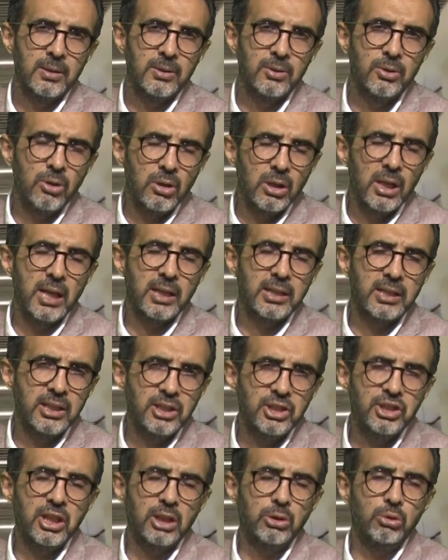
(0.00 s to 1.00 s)
Diyorlar ki
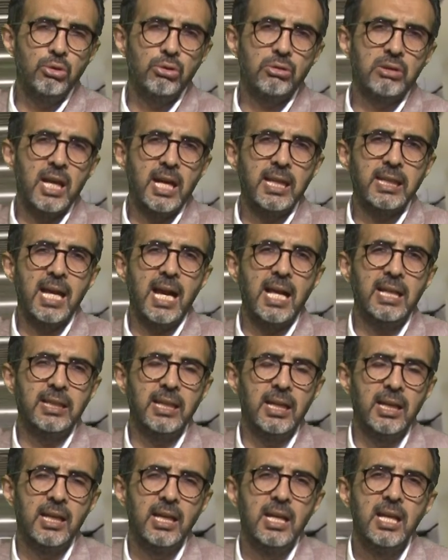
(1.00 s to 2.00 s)
işte Türkler
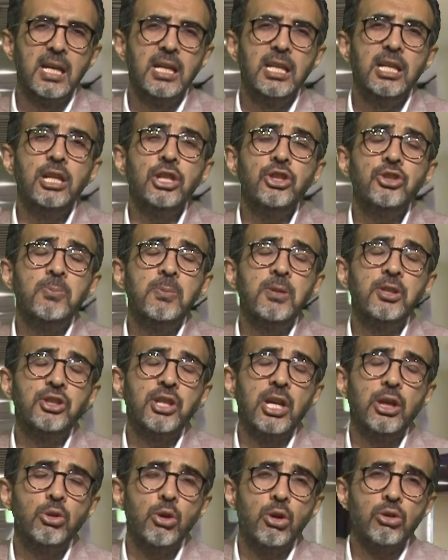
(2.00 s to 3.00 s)
geldi. Hiçbir
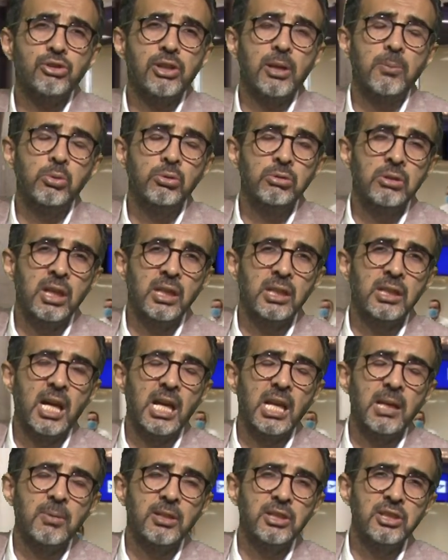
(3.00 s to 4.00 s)
şey yoksa bunların
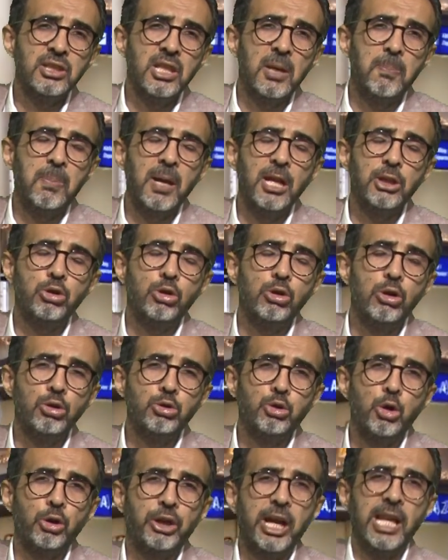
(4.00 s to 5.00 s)
arabasında 5 kilo
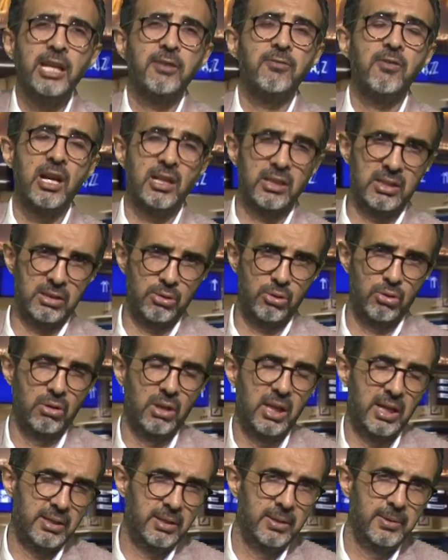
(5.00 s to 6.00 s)
çökelik vardır
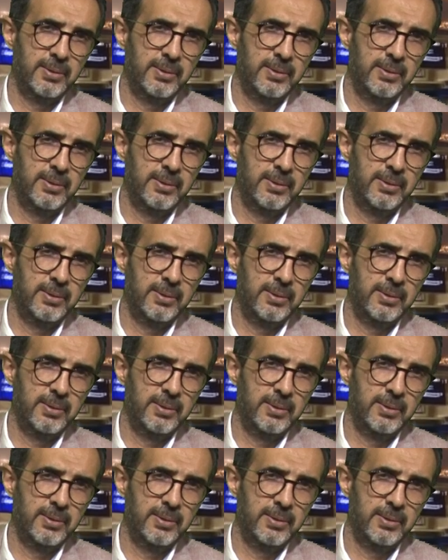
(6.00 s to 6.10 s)
diyorlar.